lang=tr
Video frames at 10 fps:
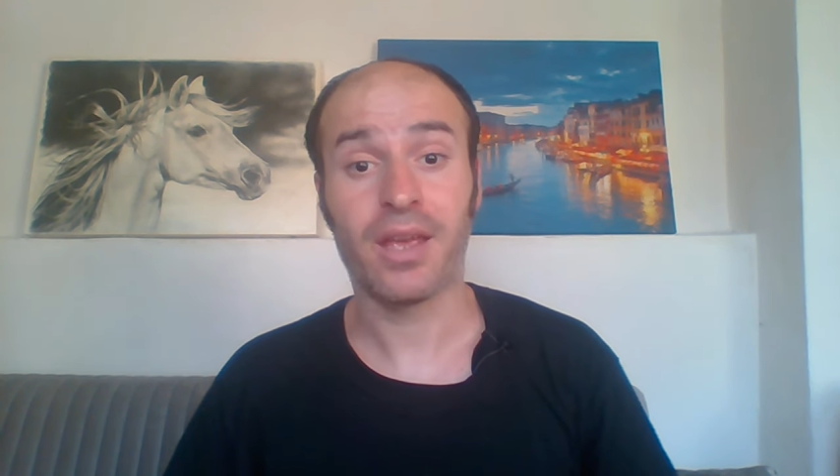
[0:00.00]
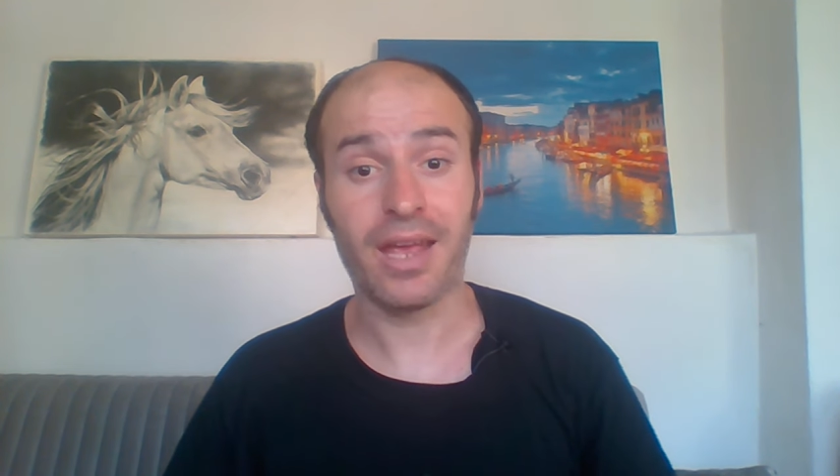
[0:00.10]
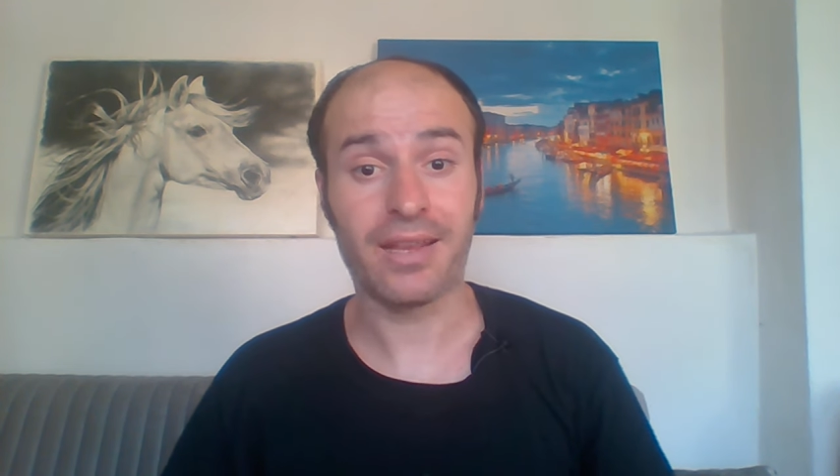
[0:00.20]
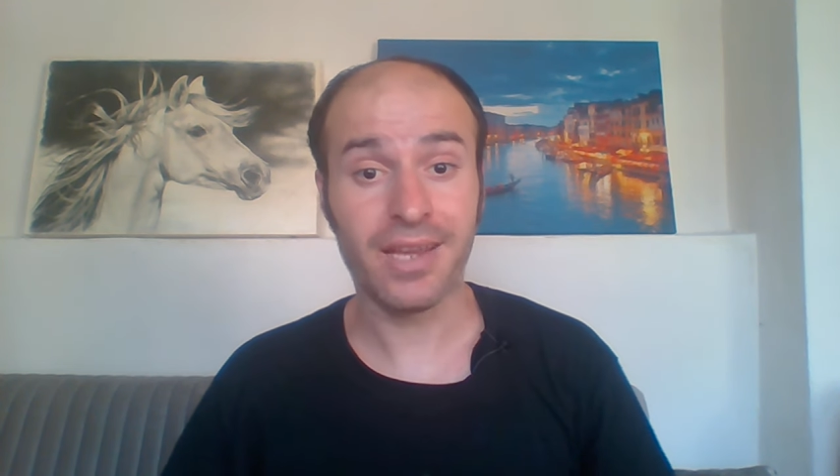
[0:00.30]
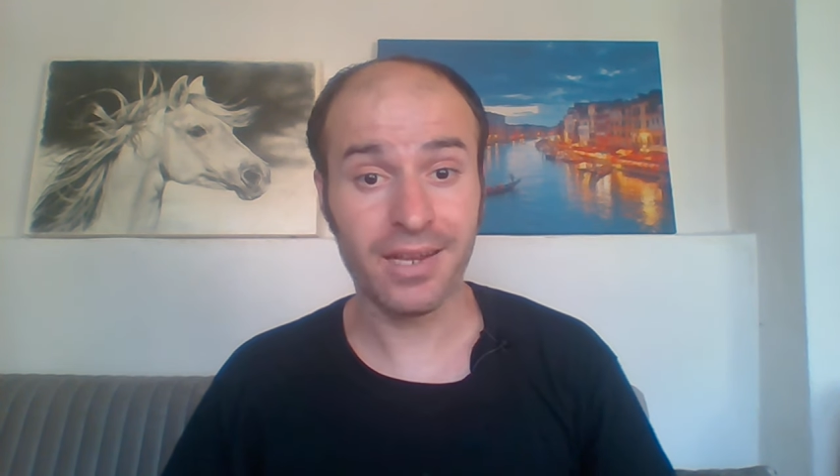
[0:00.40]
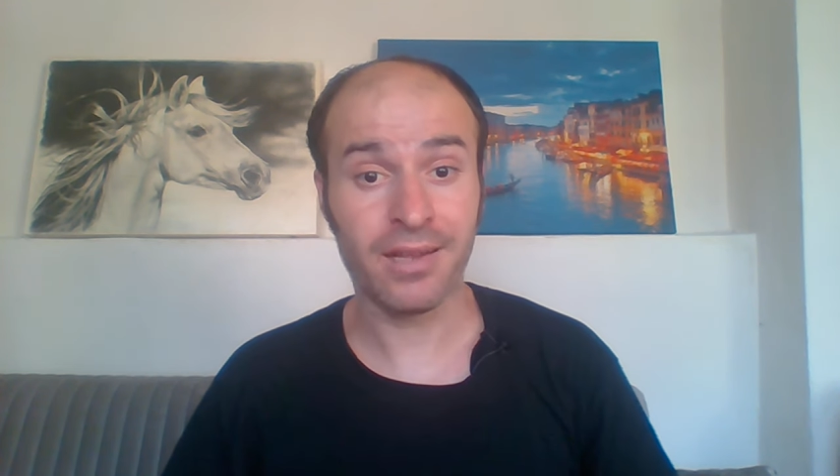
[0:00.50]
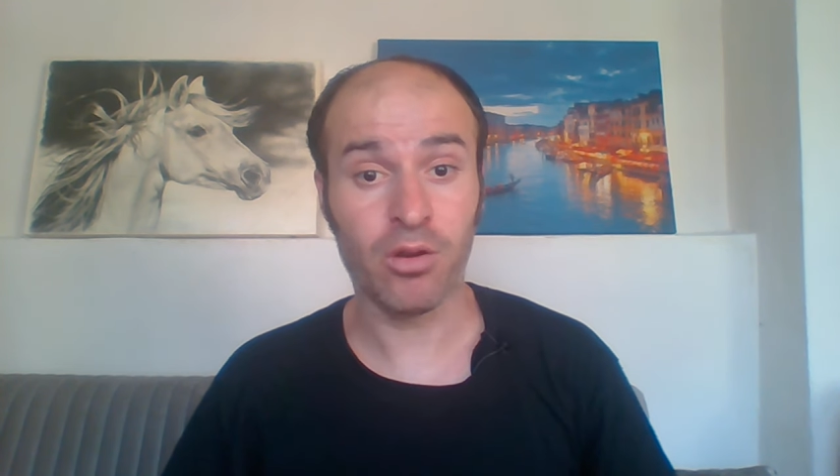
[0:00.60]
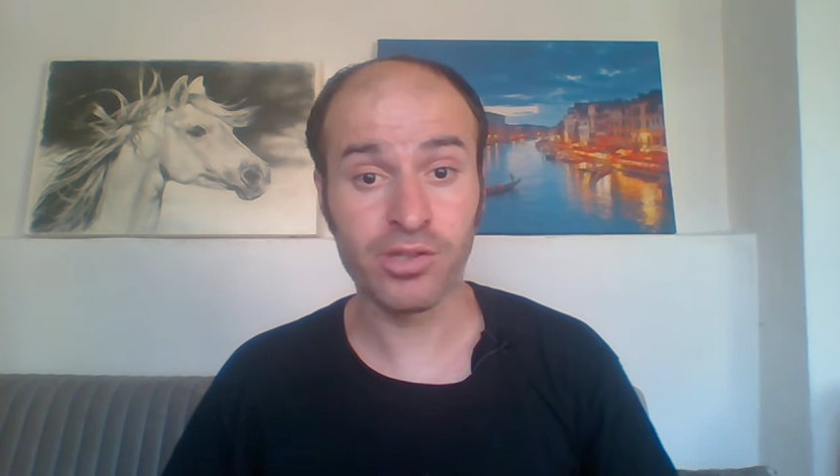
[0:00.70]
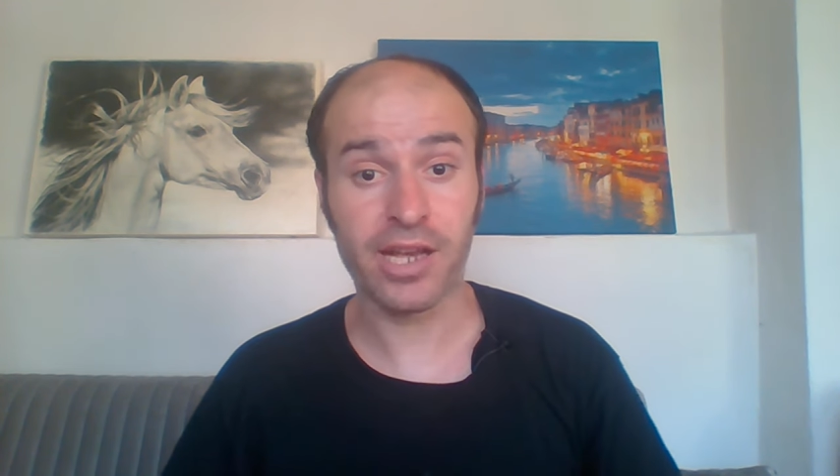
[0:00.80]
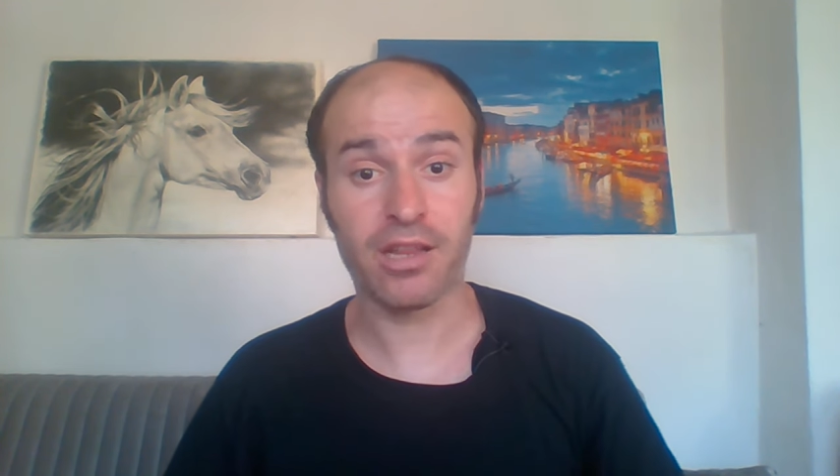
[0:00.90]
Yani
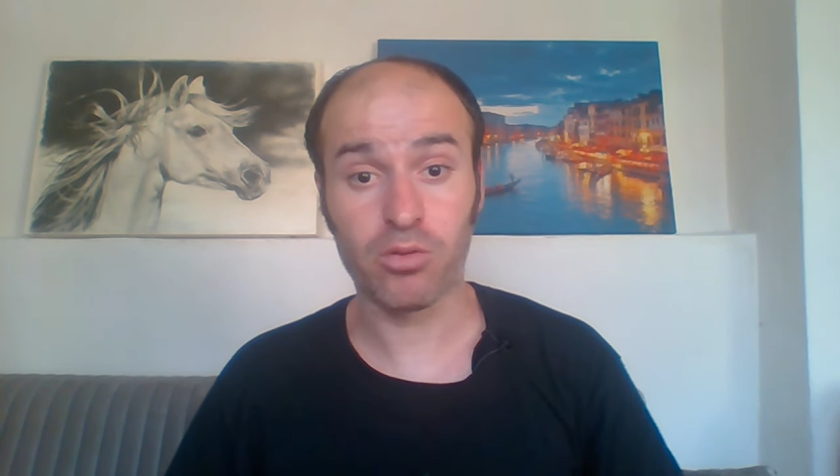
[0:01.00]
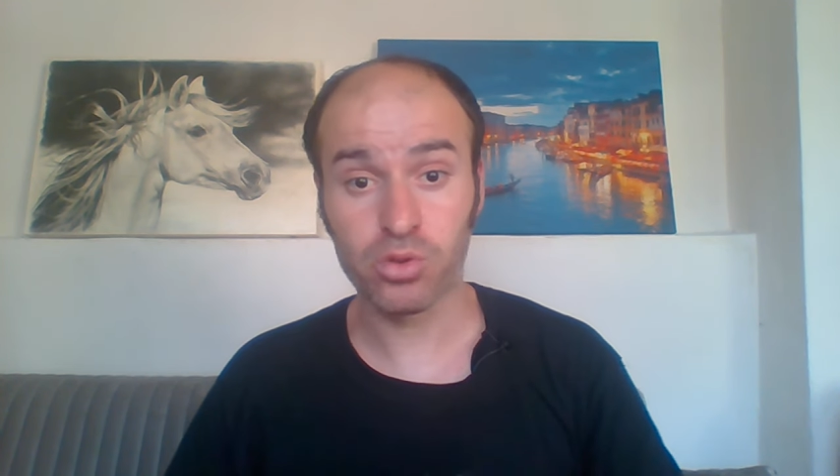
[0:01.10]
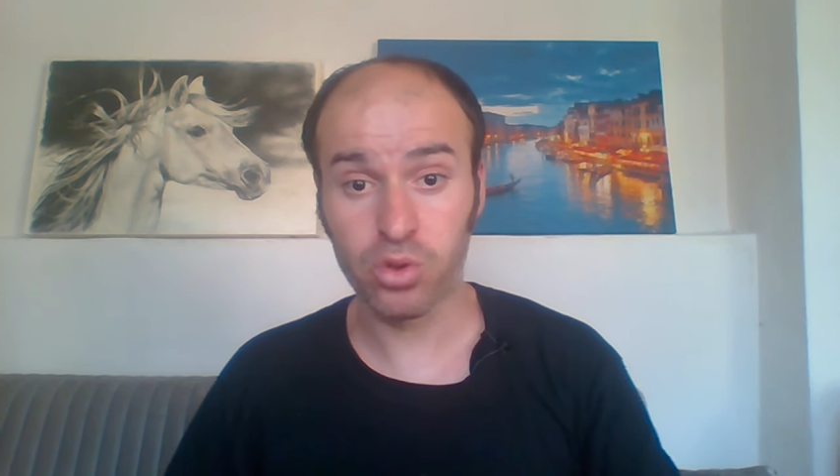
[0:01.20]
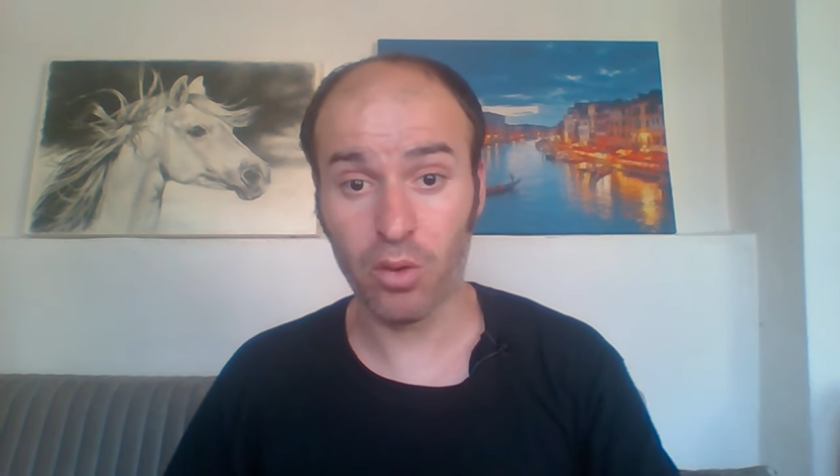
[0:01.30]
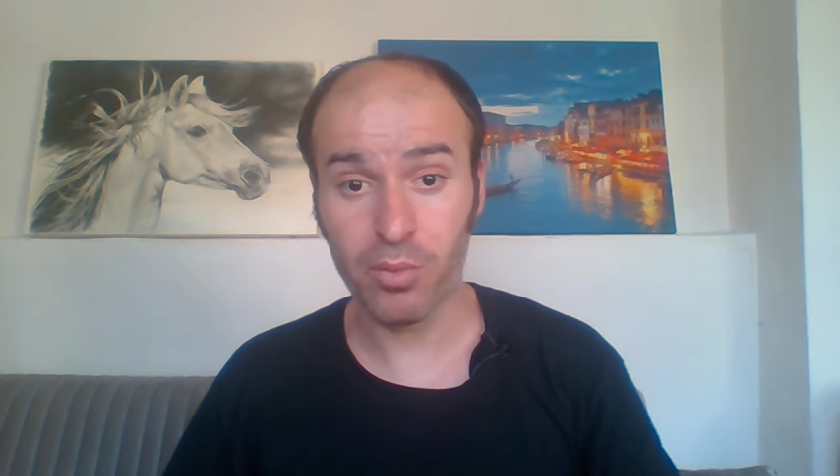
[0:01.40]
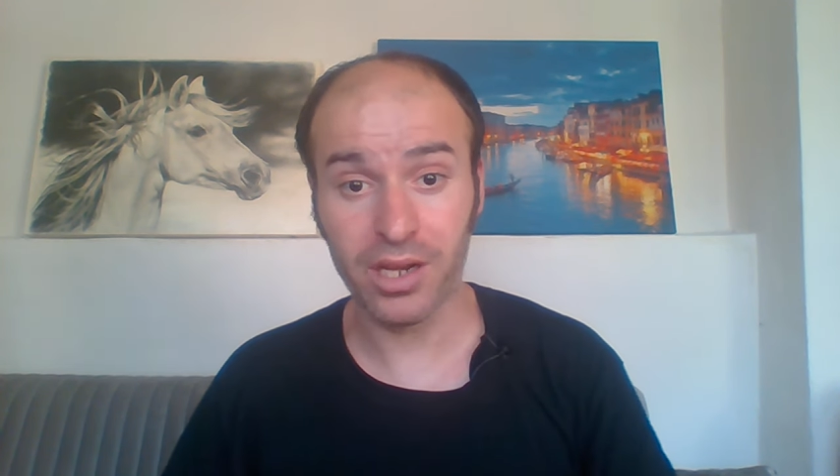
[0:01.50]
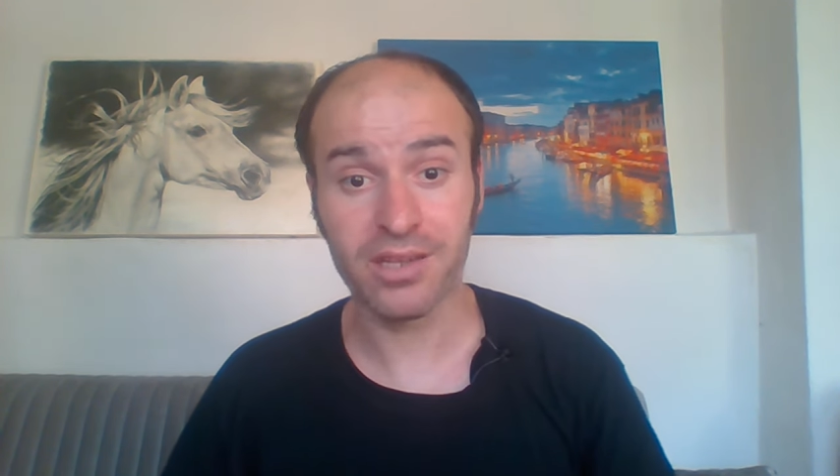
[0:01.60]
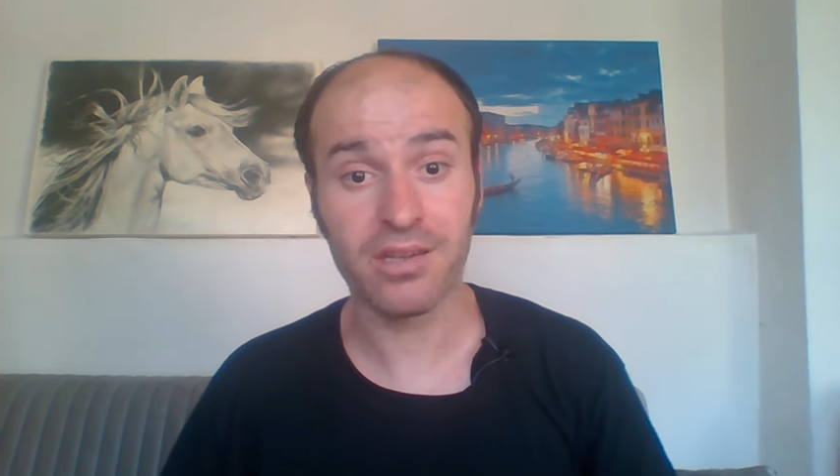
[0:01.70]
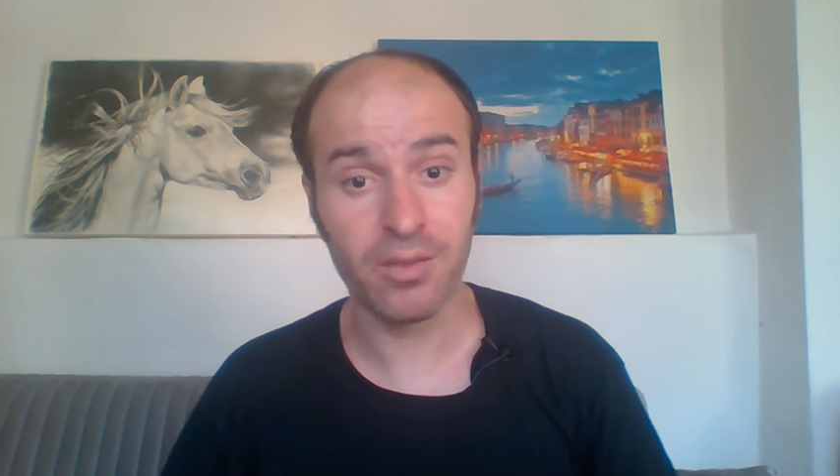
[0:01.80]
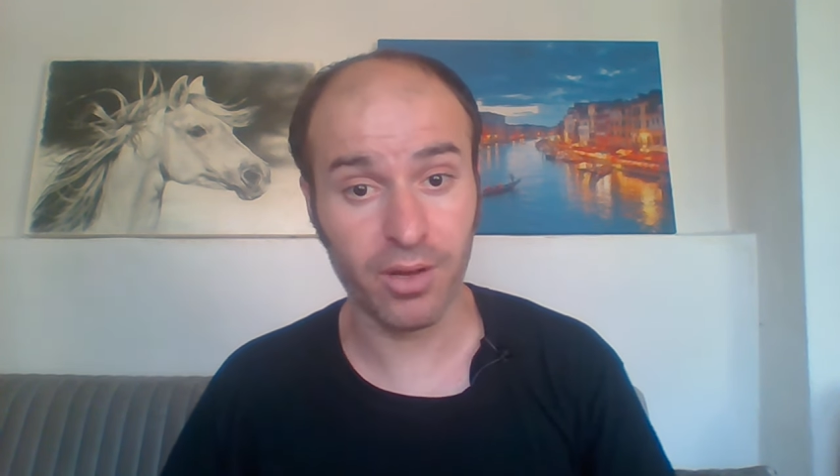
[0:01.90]
özellikle son
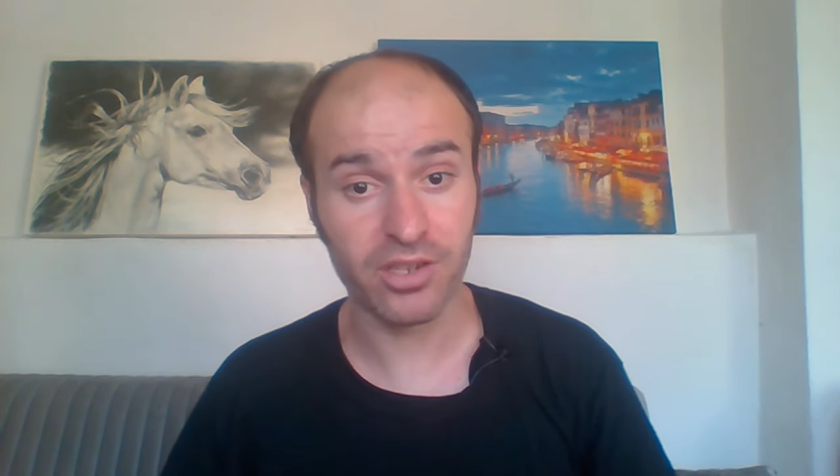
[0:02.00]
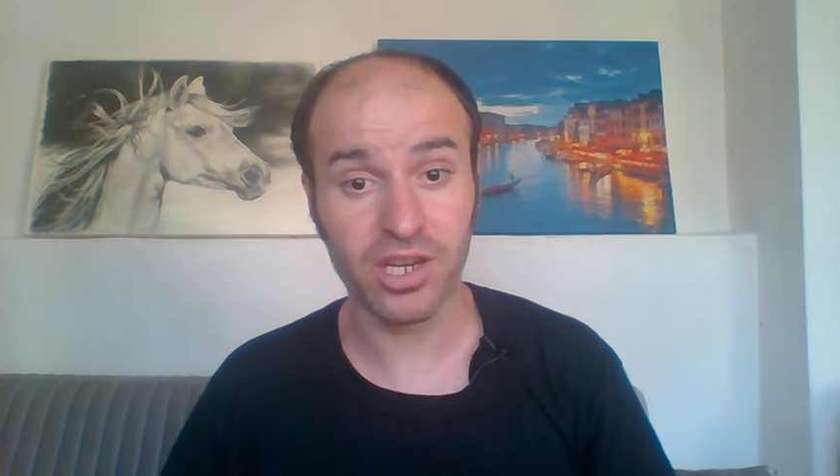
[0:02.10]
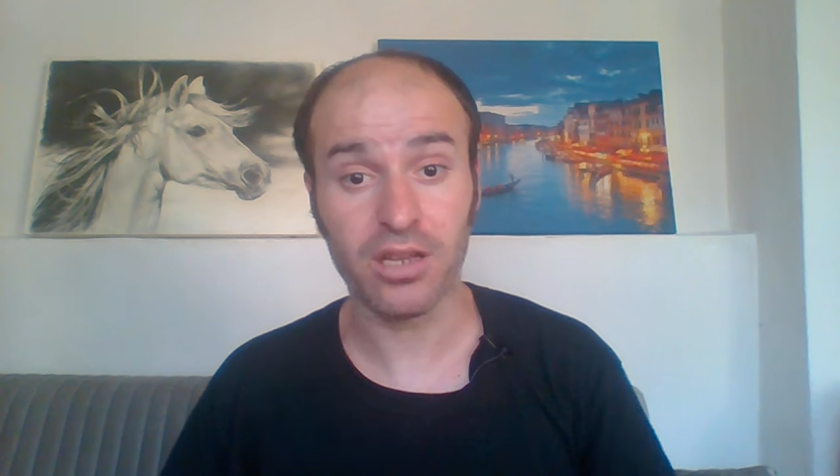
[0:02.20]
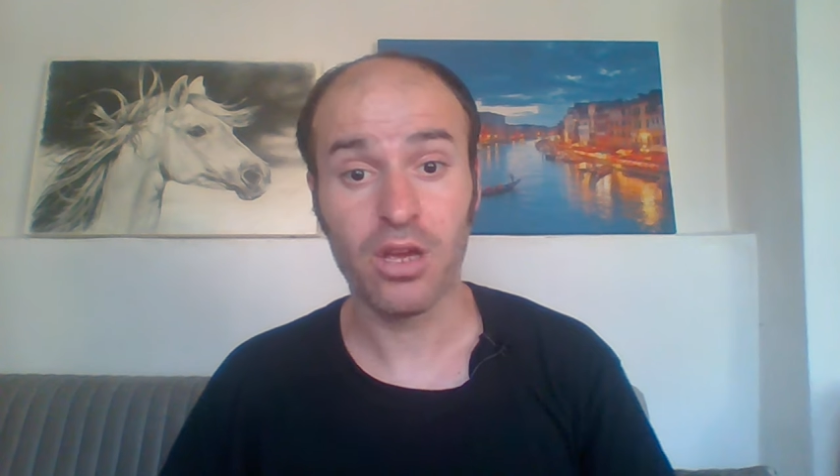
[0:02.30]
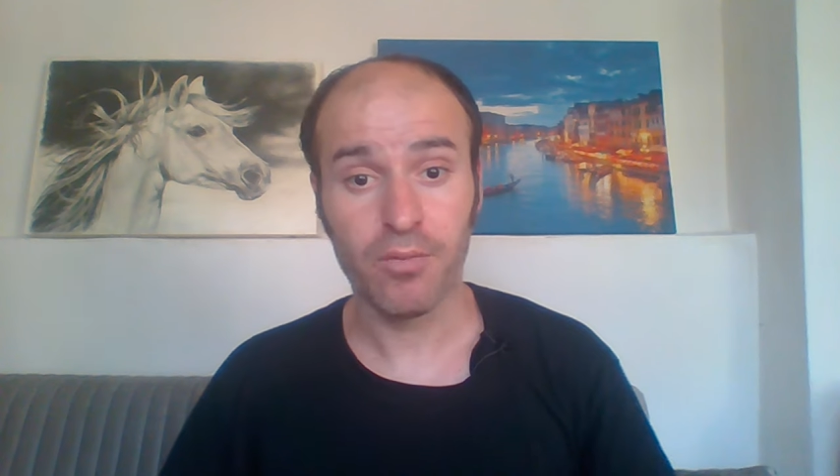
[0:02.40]
bileti kim alacak?